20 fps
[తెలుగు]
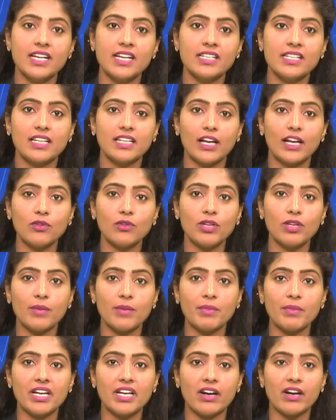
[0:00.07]
కర్నూలు
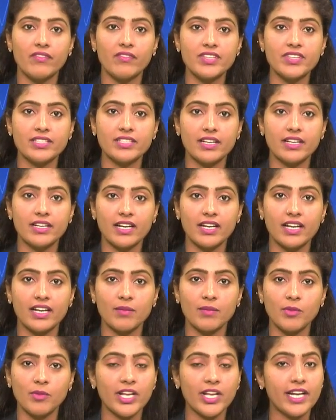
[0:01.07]
ఎమ్మెల్యే హఫీజ్ ఖాన్
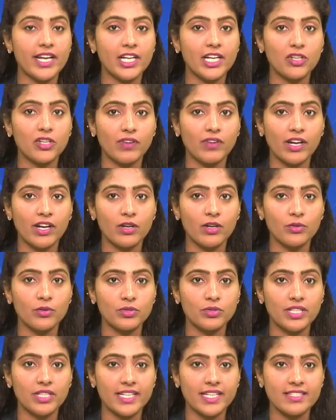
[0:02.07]
నగరంలోని రెండో వార్డులో
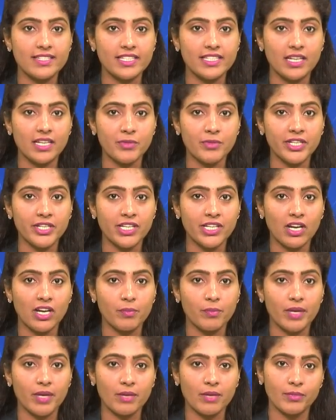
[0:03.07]
నూతన ఎస్సీ కమ్యూనిటీ హాల్
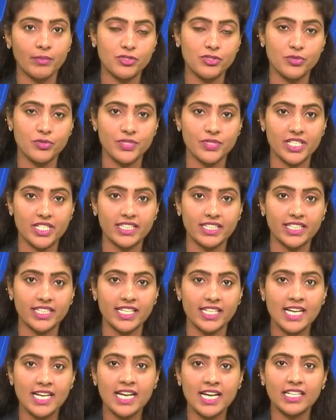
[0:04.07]
ప్రారంభించడం జరిగింది
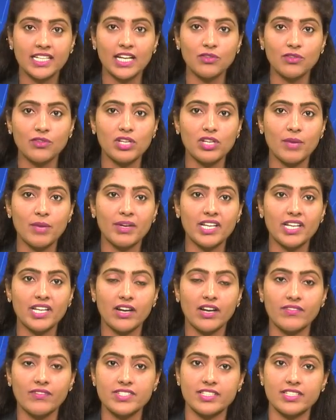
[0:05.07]
కర్నూలు ఎమ్మెల్యే
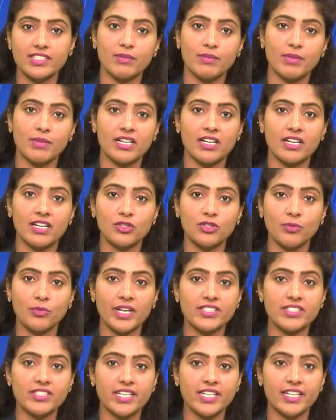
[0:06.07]
హఫీజ్ ఖాన్ మాట్లాడుతూ మన
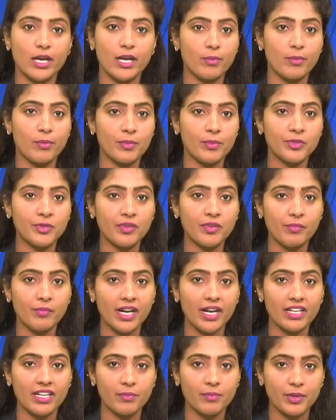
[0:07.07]
జగనన్న ప్రభుత్వం
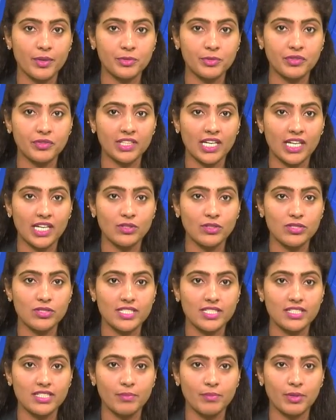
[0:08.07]
మాటల ప్రభుత్వం కాదు
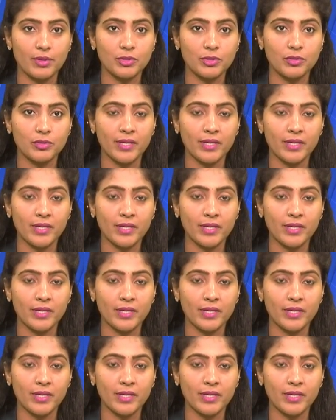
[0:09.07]
చేతల ప్రభుత్వం అని